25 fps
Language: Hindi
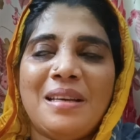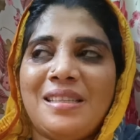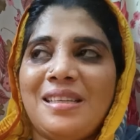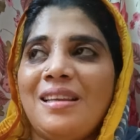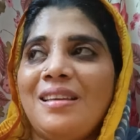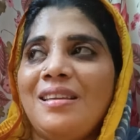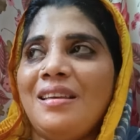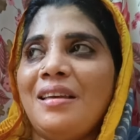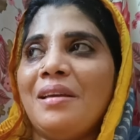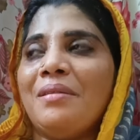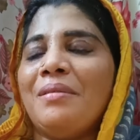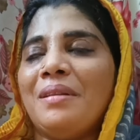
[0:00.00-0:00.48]
ऐसा
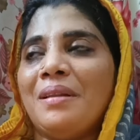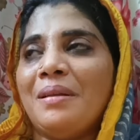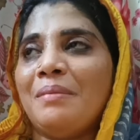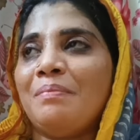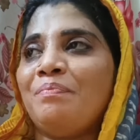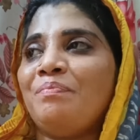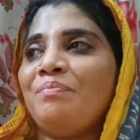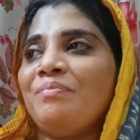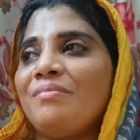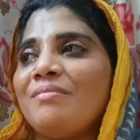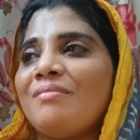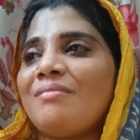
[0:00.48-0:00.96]
नहीं कि
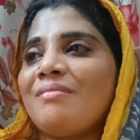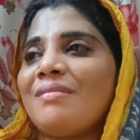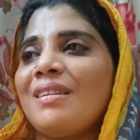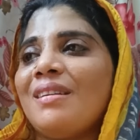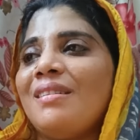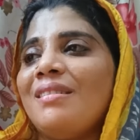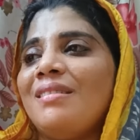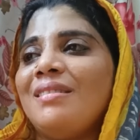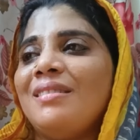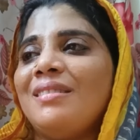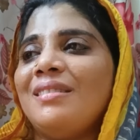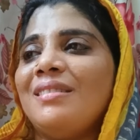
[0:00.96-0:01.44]

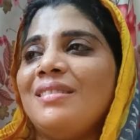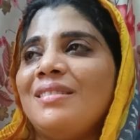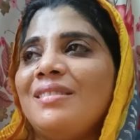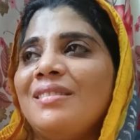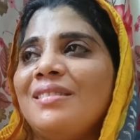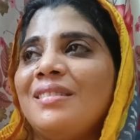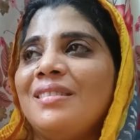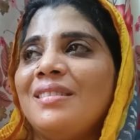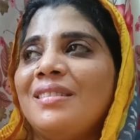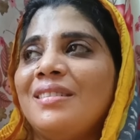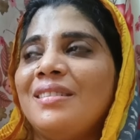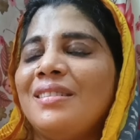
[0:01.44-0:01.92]

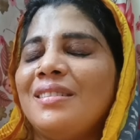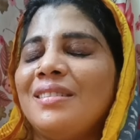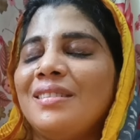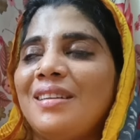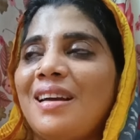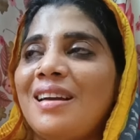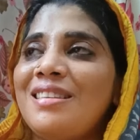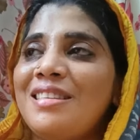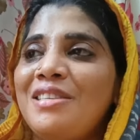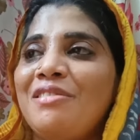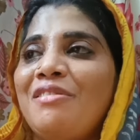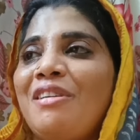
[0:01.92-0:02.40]

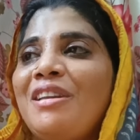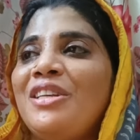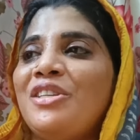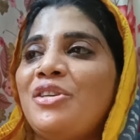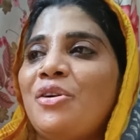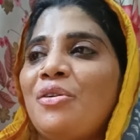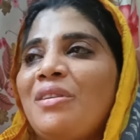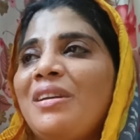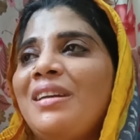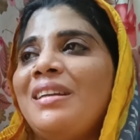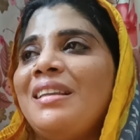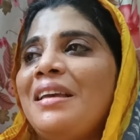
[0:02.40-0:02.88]
मतलब अच्छी वाली
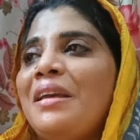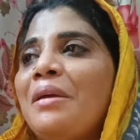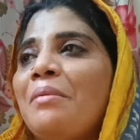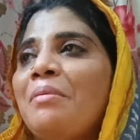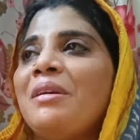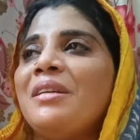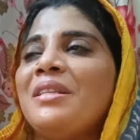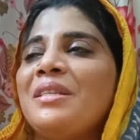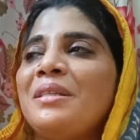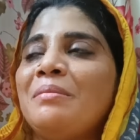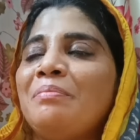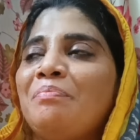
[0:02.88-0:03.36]
चॉकलेट दे के
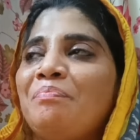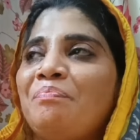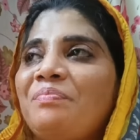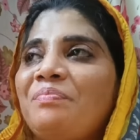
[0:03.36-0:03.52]
भेजी